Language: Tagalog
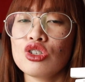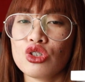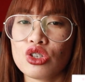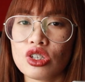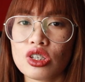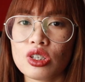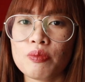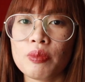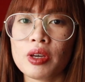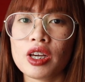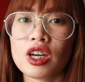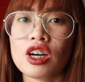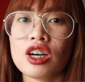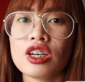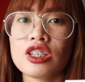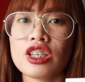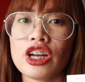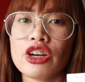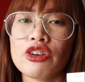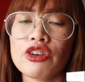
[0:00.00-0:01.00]
just
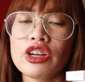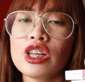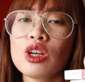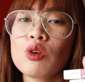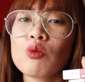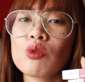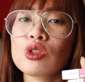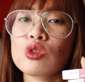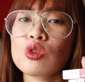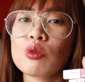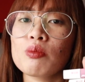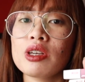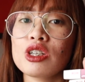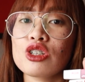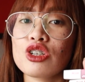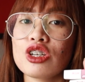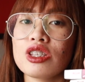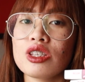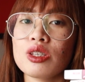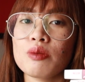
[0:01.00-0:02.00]
because I really want to be
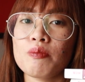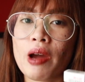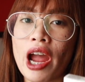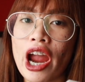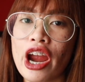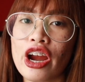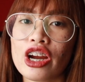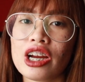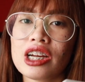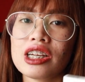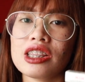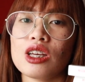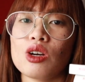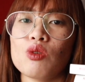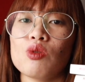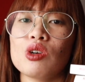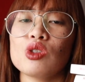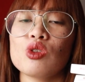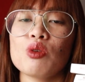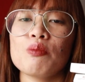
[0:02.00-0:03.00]
transparent.
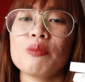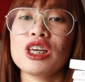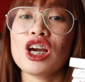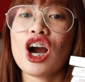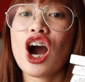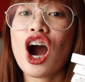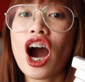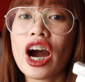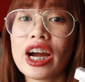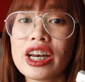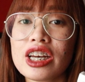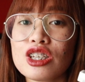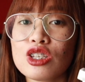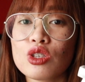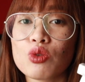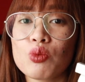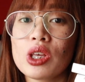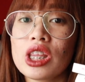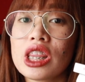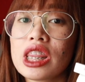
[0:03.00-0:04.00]
I want to be
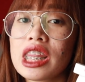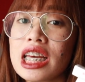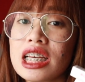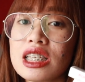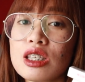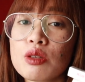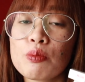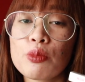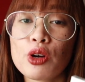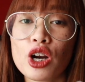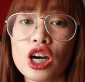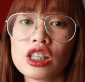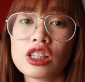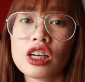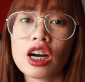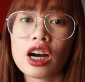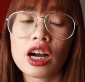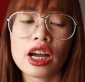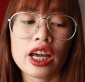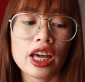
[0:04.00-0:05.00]
honest with this
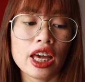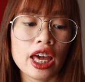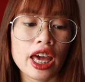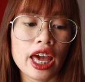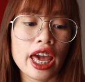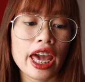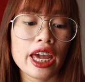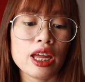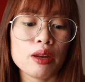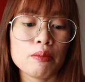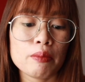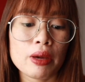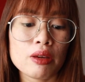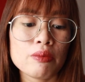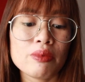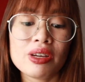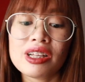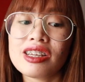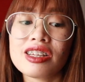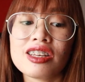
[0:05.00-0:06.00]
product. And
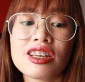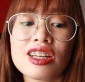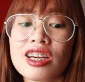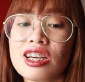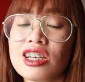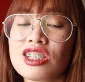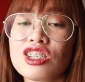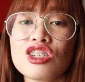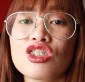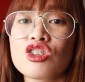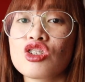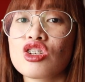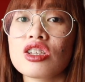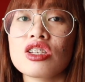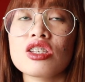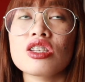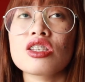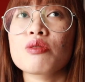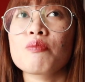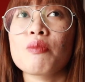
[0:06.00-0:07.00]
Maybelline is
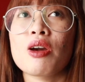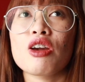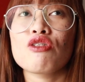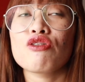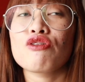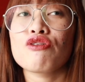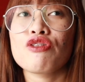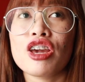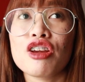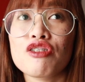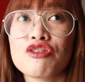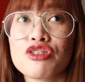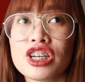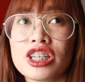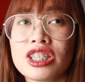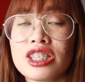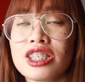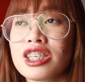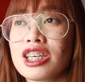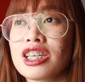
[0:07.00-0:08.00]
just my
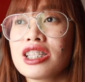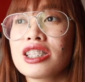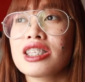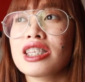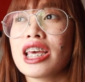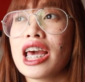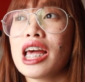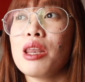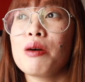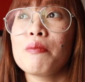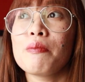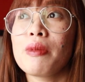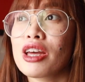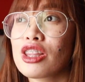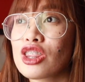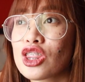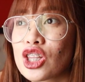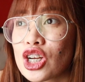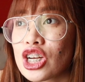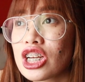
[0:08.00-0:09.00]
favorite since
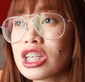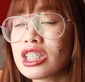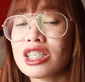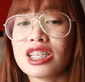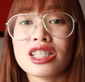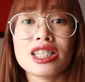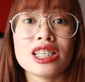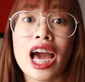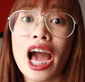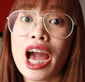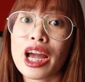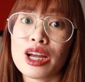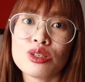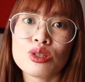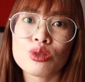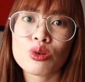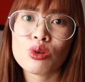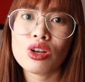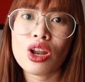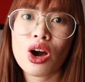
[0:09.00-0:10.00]
elementary, since high
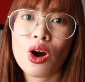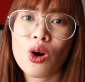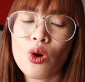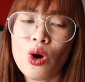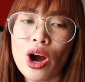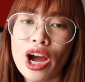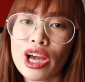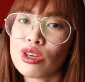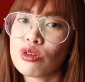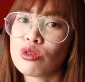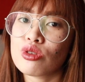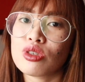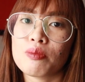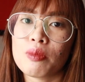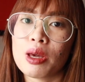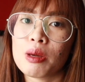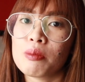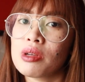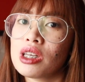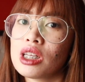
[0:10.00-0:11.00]
school ako. I
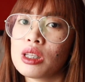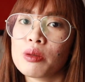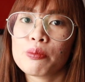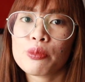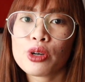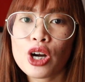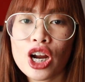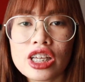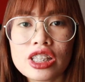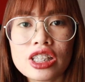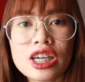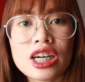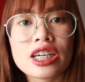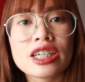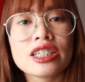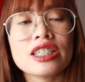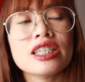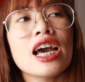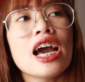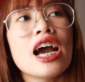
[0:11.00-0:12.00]
used Maybelline
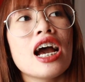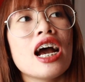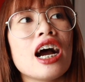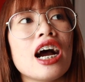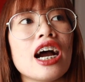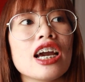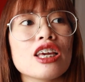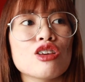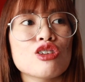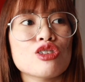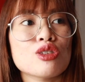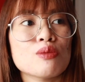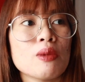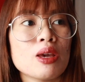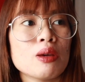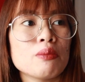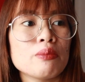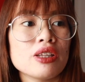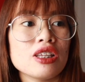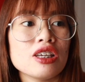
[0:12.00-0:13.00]
products. I used
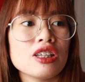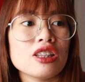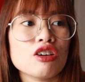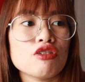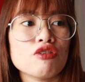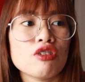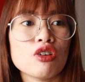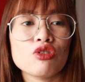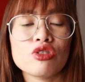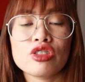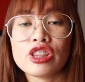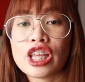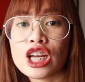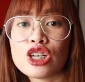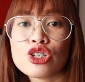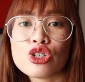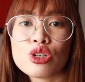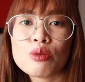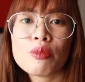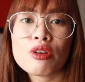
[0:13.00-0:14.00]
Maybelline na
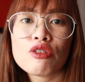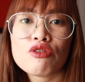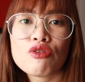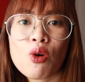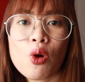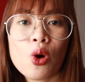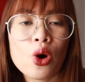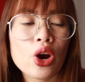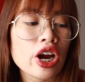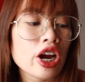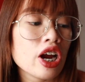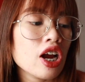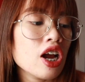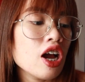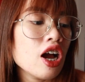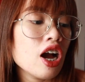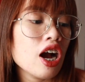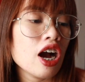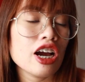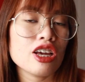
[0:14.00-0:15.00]
foundation before.
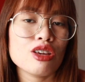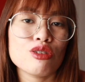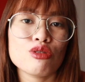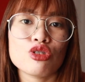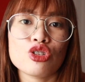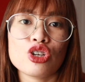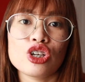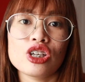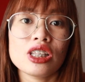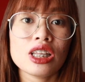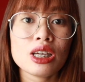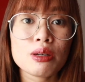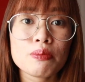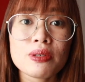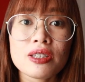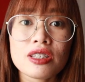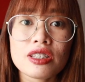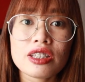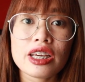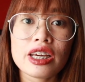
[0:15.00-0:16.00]
I used their
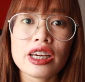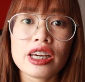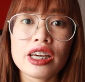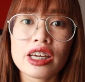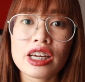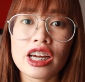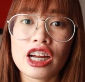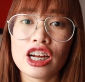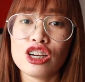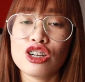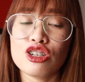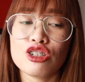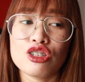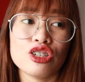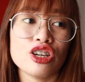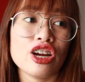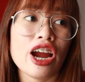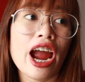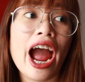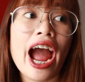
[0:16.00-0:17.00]
lipstick. I
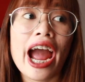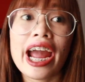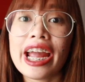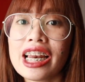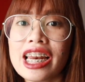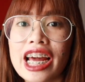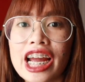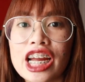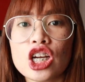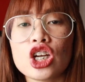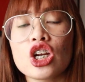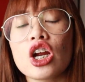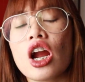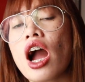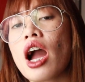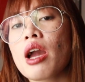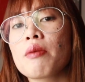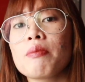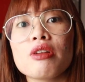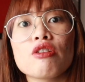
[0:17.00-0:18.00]
used their eyeliner.
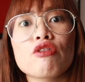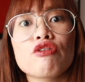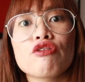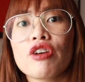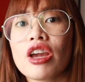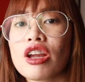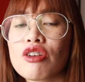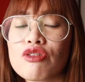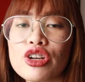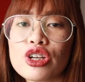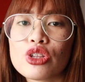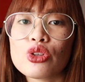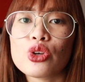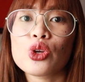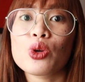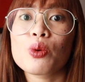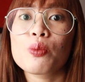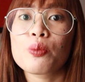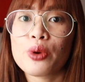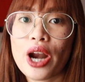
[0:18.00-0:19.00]
I mean, favorite
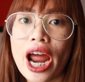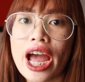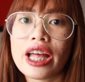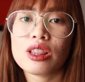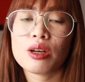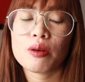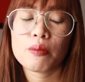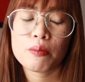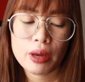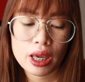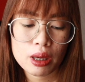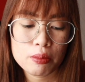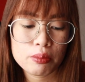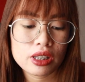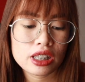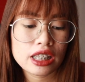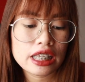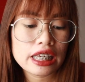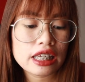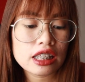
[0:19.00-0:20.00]
ko yung brand ng
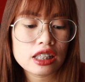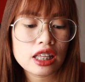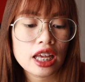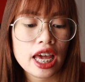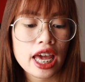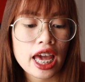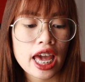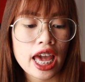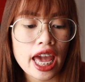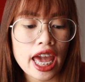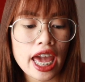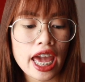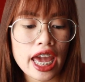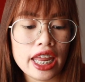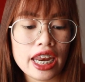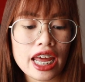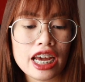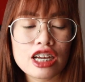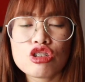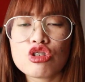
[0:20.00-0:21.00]
Maybelline.
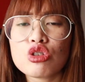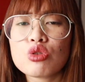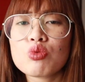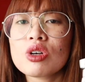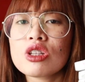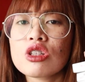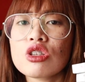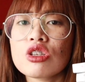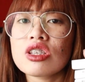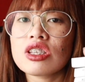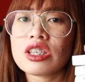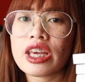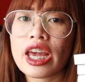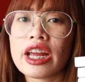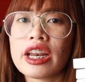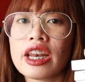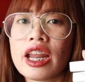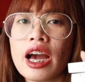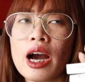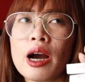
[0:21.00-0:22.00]
And I just want to
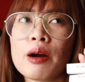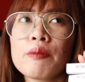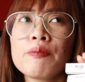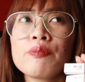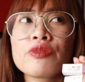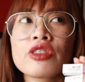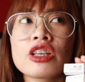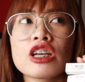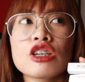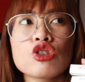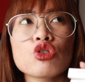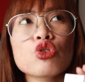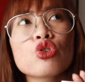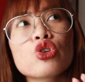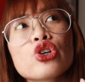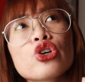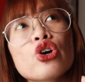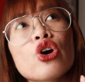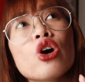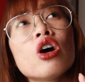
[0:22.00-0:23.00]
say na
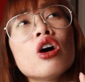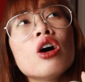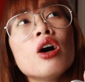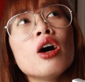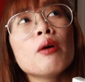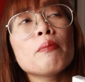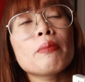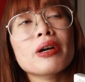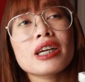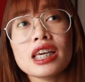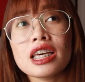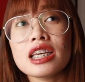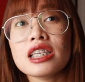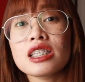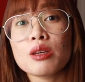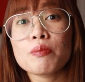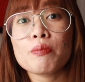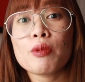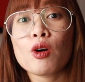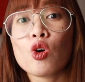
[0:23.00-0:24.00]
Siguro,
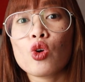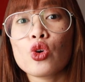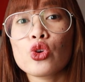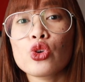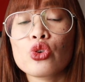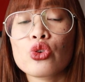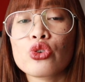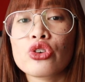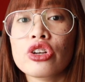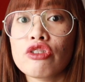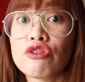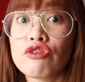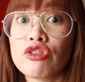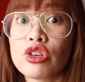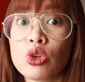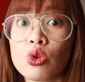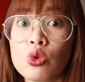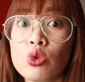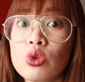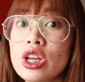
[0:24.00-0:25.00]
pag-iisipan ko yung
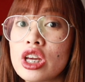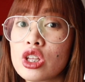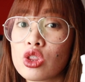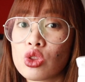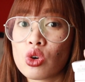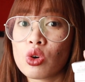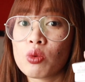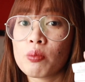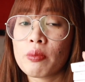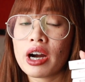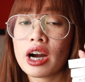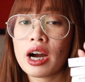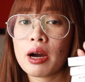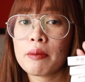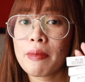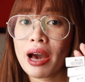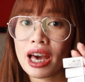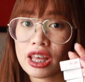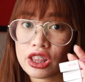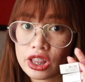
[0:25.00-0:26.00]
review netong mga
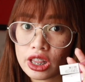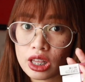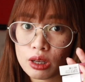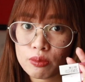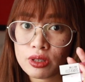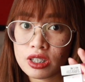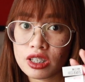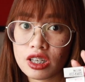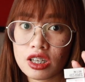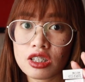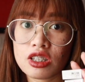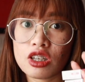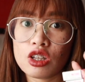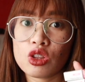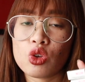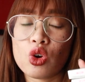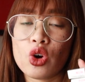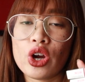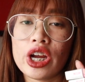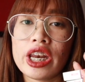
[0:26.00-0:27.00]
matte lipsticks
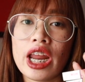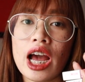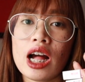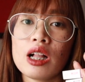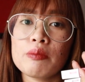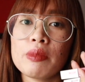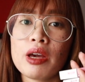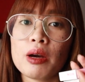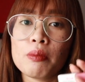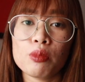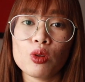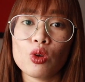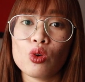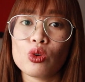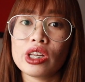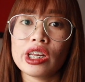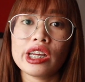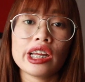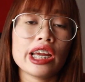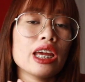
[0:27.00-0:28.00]
na to and I'll be
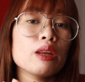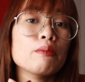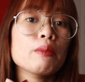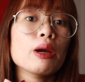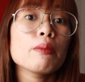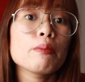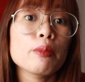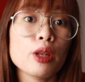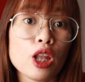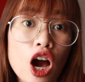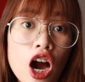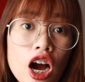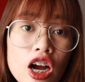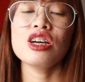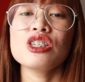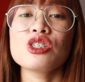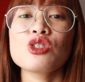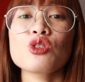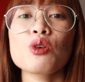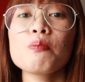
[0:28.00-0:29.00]
uploading in my
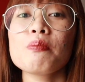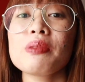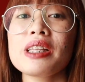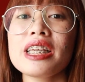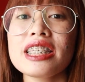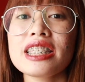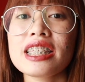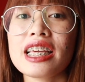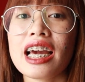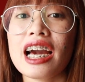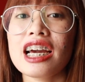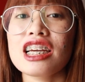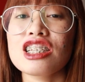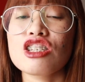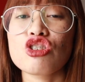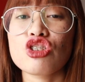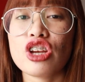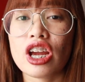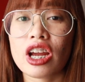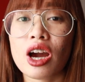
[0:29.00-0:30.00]
blog. So please
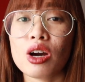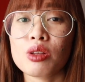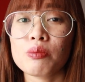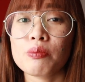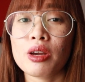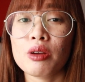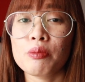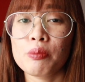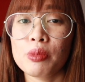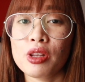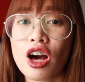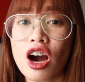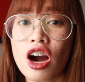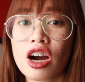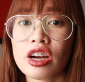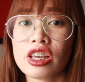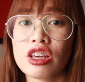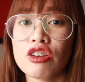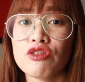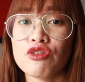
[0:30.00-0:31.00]
guys, check out my
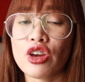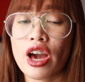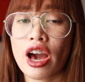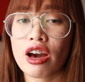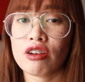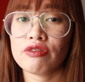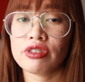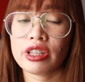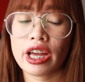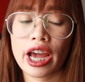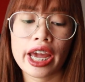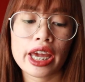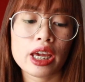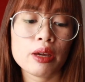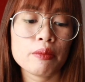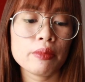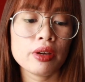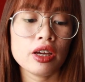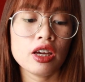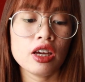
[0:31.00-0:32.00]
blog if you have
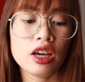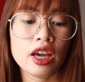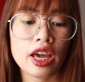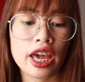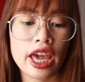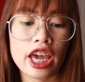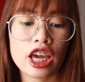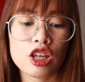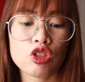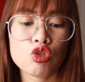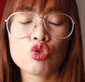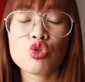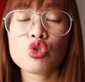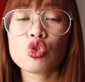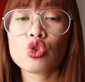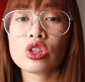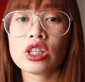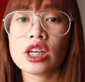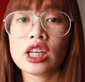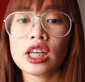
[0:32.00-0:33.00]
time. And
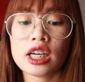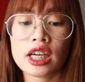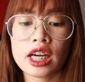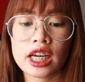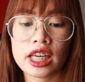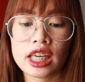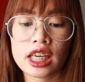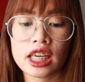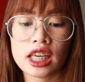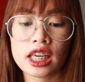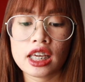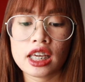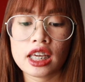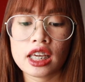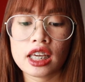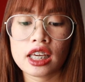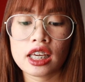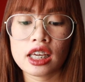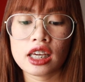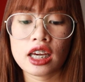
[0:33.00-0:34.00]
dun ko talaga
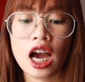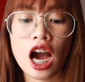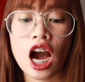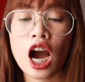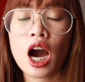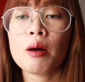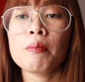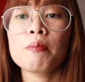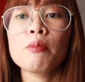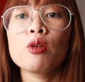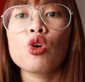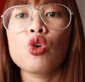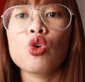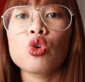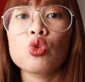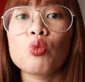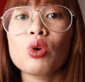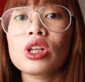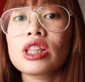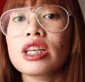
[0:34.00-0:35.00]

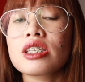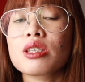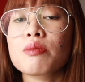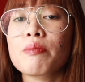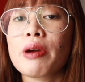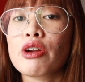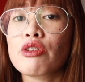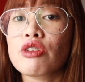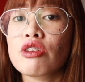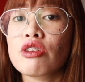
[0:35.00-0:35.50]
i-upload what is my